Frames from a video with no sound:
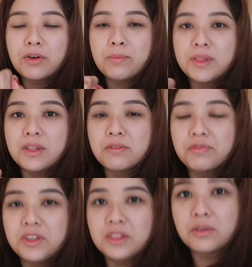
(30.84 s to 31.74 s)
ko, pati ng
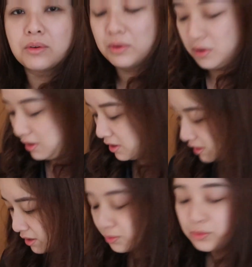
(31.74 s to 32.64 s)
feet ko.
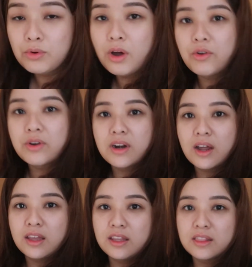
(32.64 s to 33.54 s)
Natulog ako nung
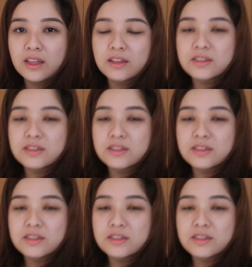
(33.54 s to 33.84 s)
tech